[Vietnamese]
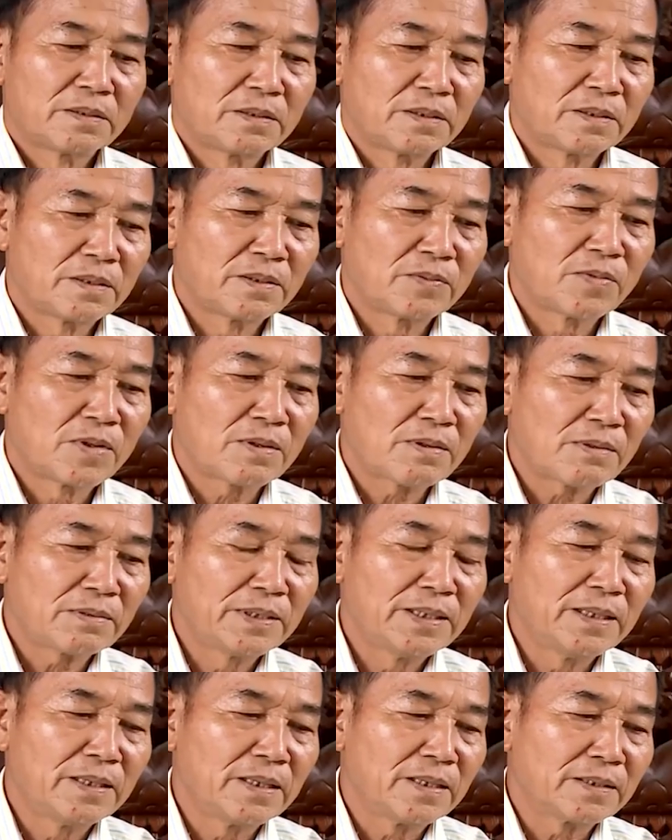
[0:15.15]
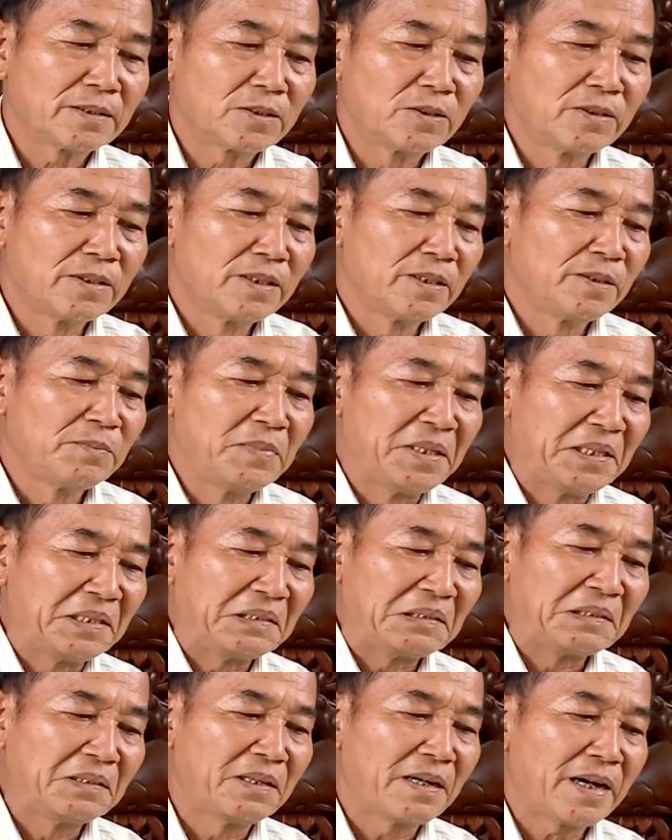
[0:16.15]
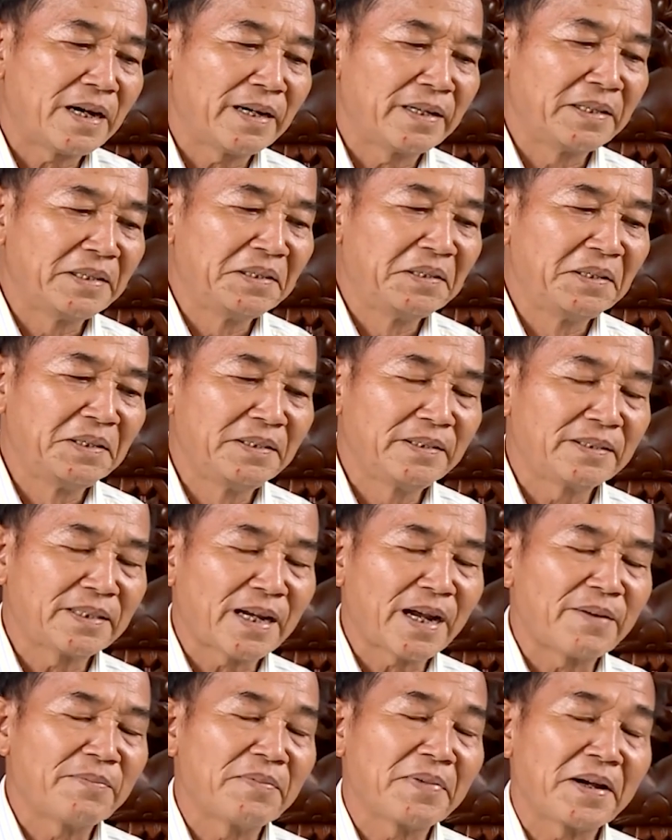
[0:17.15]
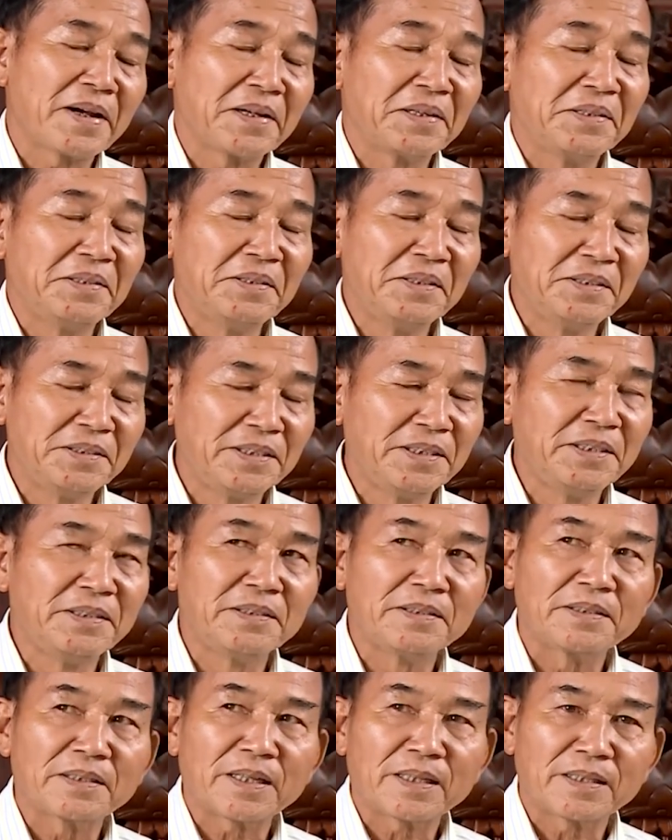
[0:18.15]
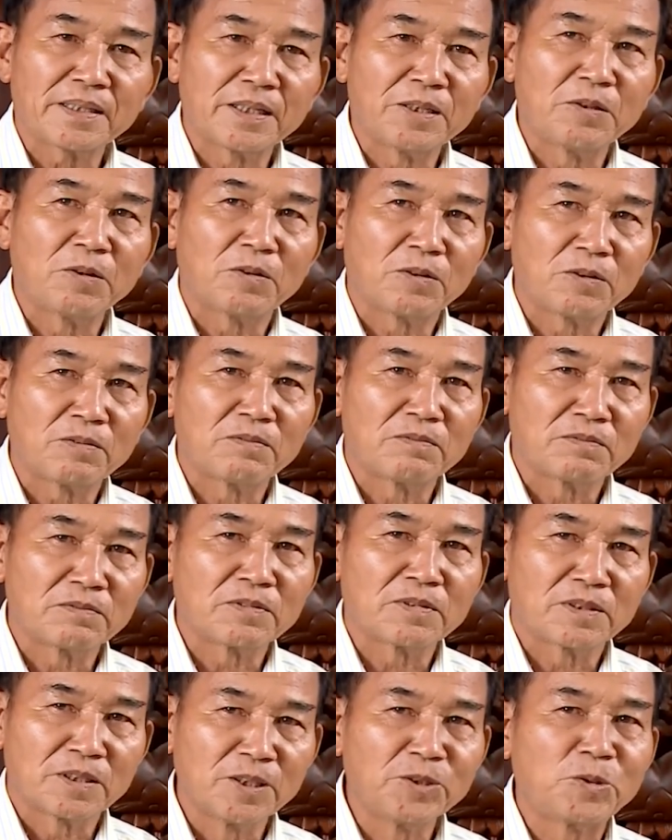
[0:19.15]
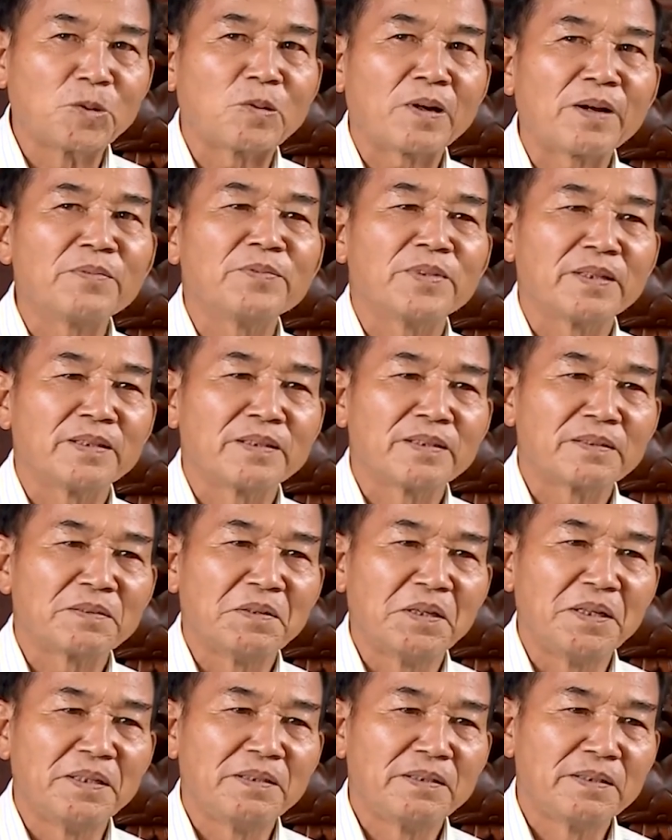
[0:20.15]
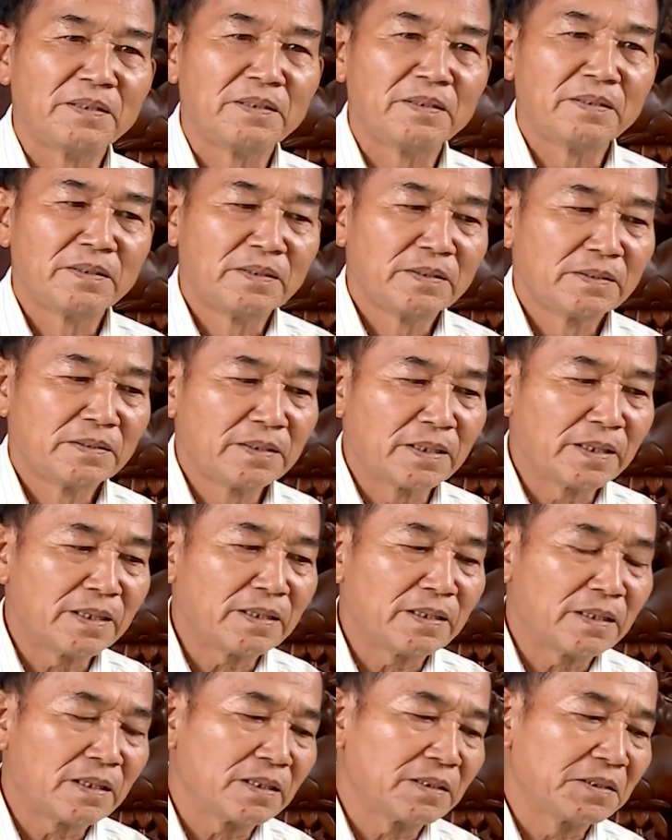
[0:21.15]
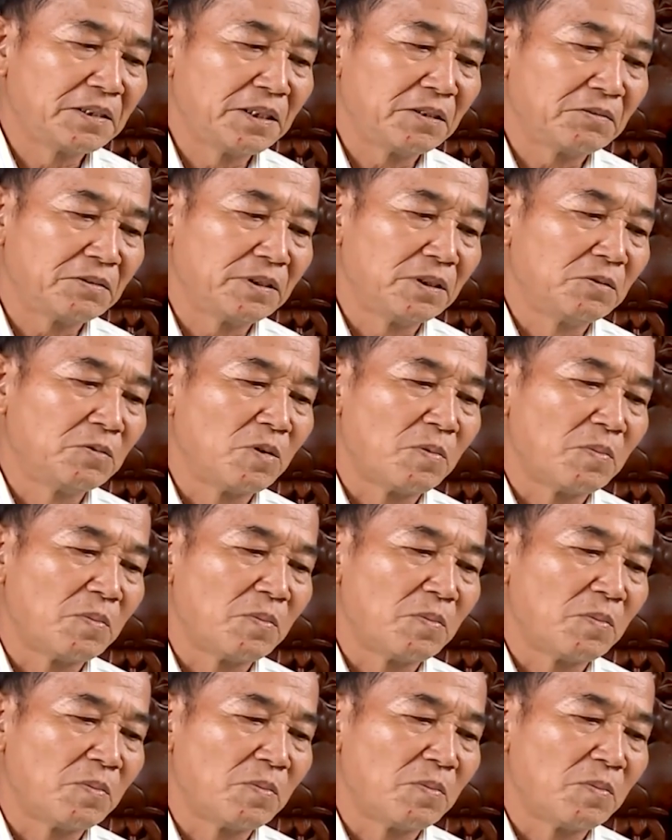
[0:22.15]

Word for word: À? Báo cáo chị là tôi bị từ 2008 2009 cách đây độ hơn chục năm rồi. Đấy. Trước hết là triệu chứng